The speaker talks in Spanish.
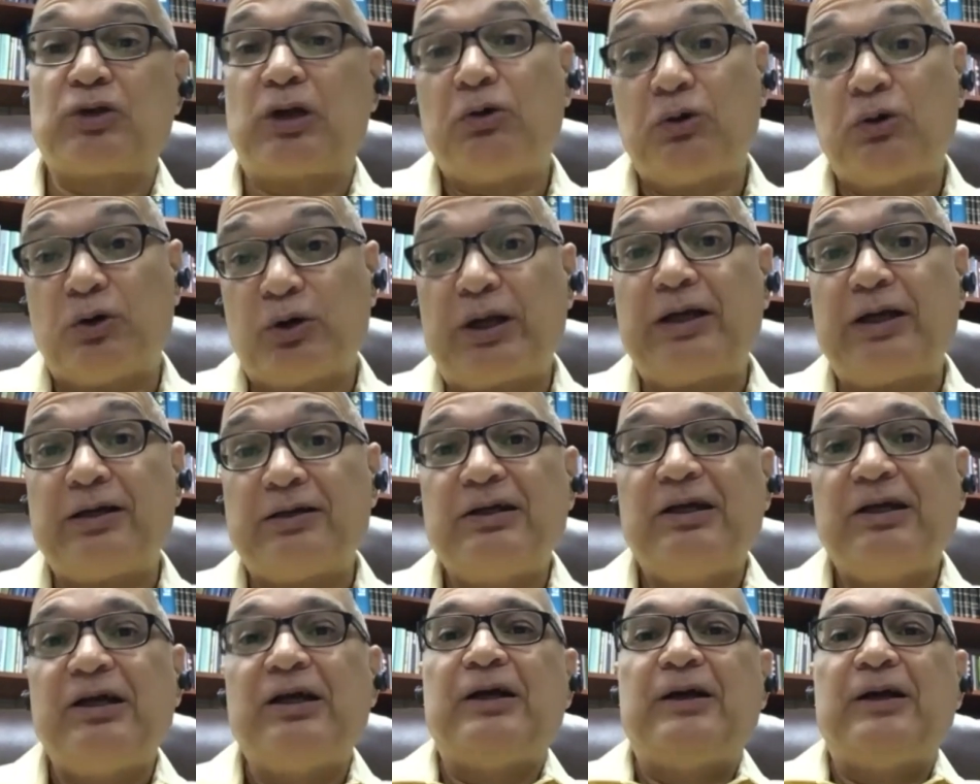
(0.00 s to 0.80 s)
Ahora,
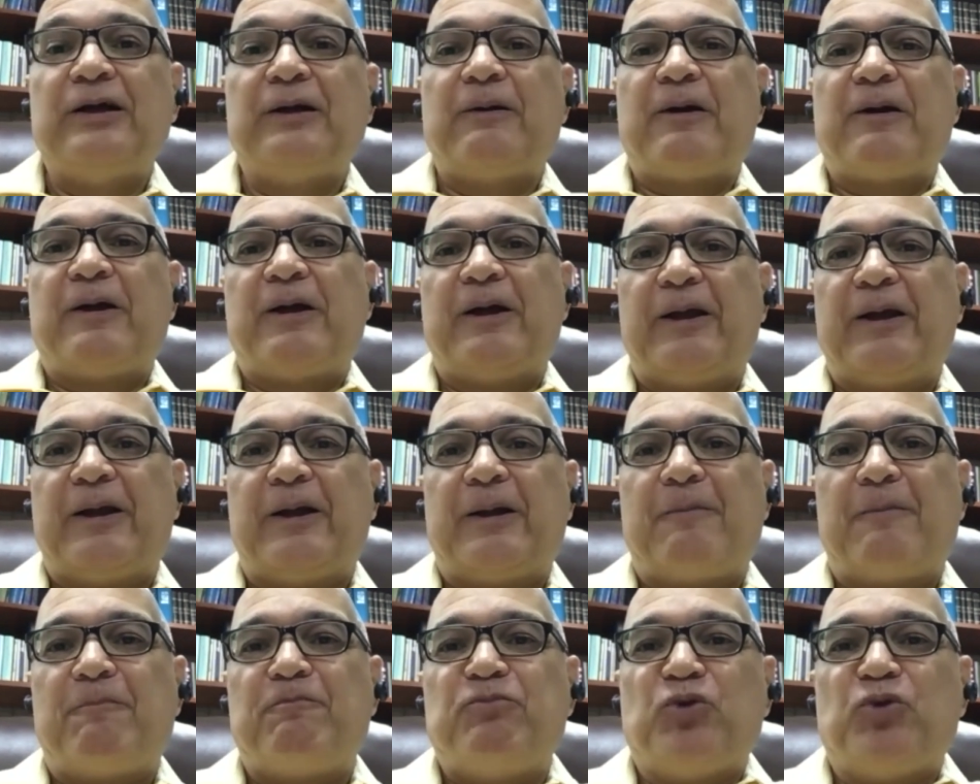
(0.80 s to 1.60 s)
eh,
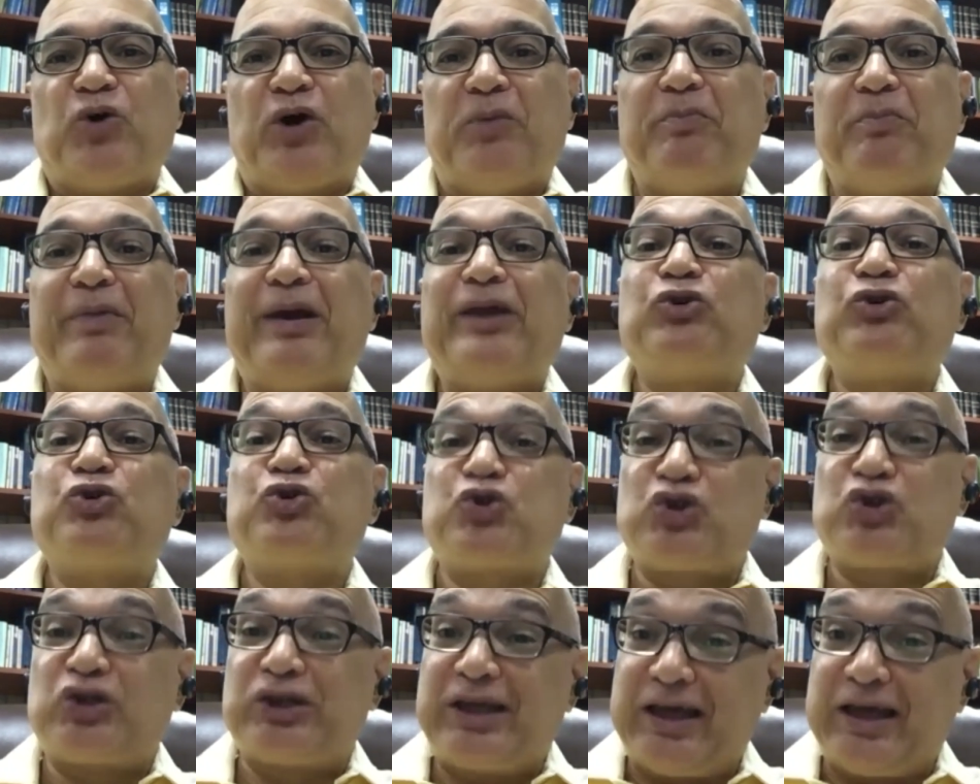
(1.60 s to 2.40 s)
no es
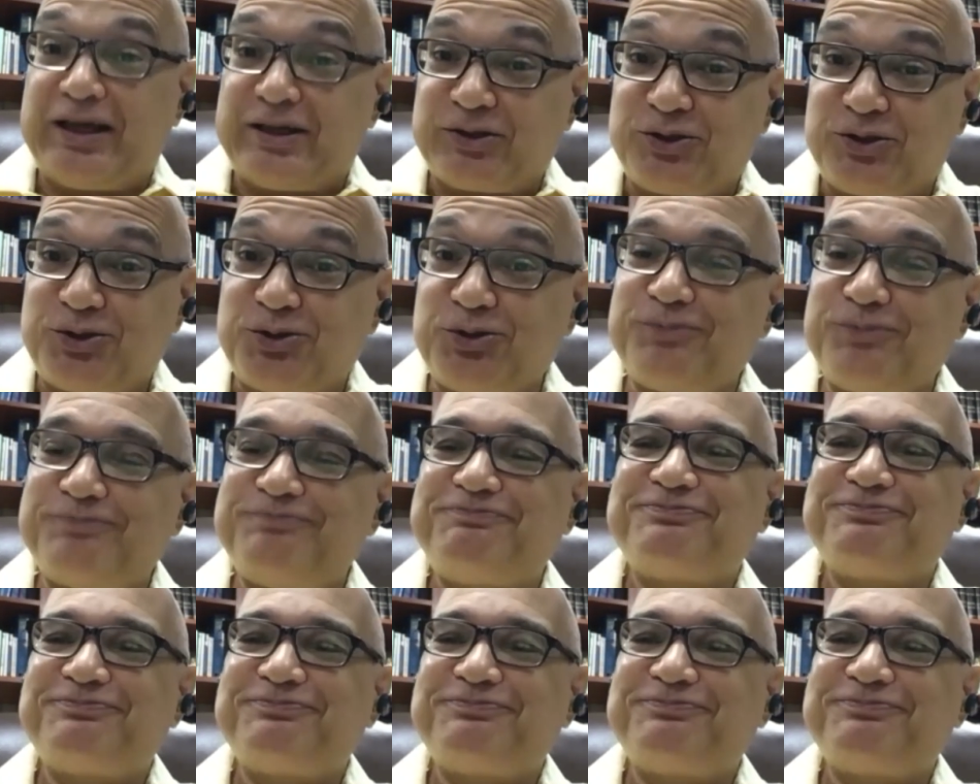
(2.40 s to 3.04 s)
menos cierto